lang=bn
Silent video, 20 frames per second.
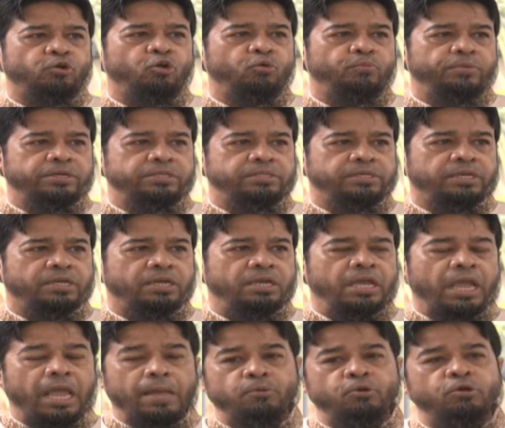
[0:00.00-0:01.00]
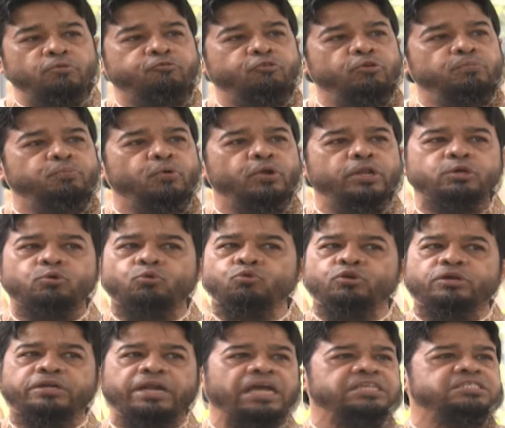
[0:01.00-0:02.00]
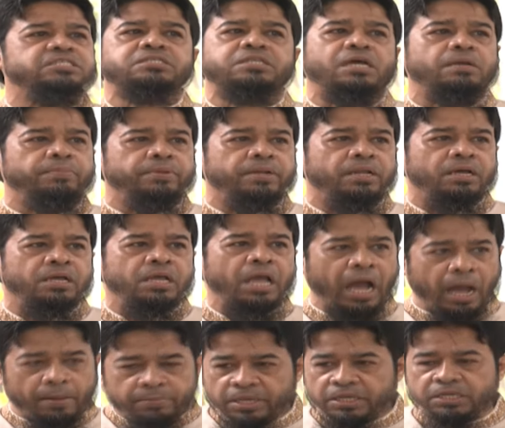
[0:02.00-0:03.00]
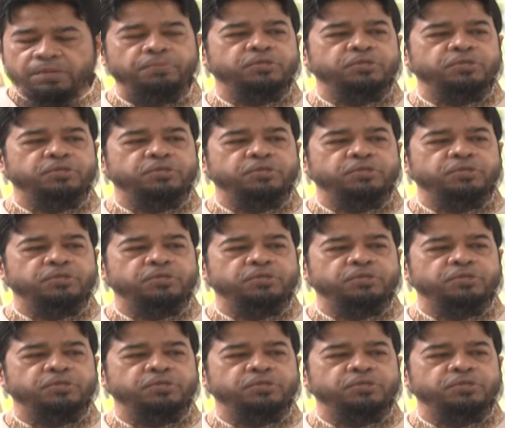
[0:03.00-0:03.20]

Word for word: গভর্নমেন্ট থেকে এবং ফুটবলে কোনো ক্রাইসিস থাকবে না আমি এতে